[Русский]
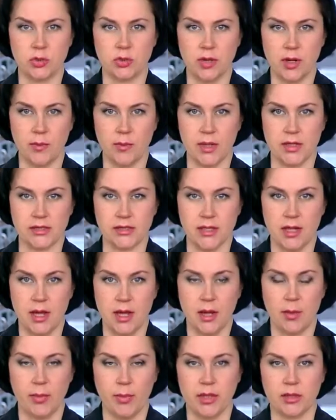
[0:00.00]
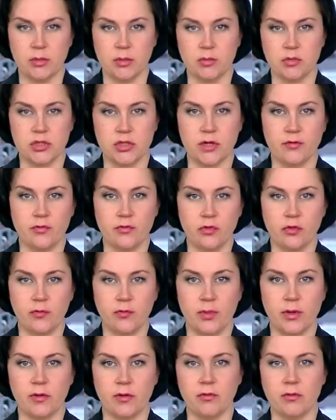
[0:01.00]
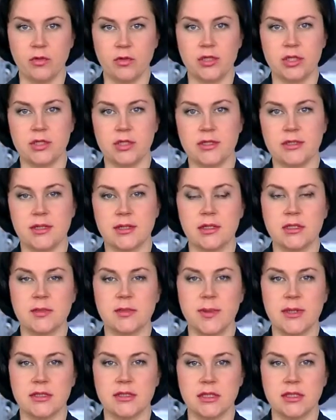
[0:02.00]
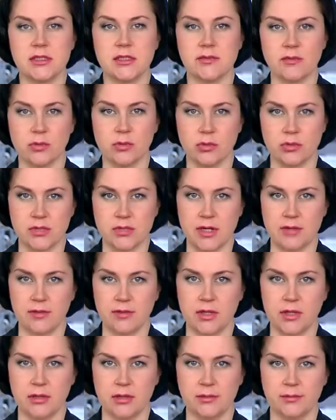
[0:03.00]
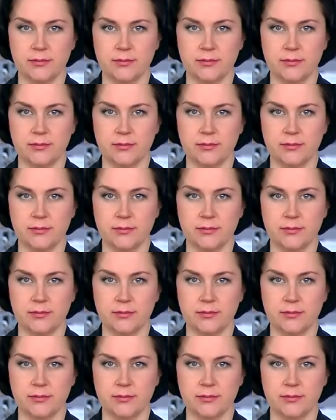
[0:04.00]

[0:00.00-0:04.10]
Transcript: КАМАЗ. Поэтому шофер в первую очередь стал спасать свой грузовик.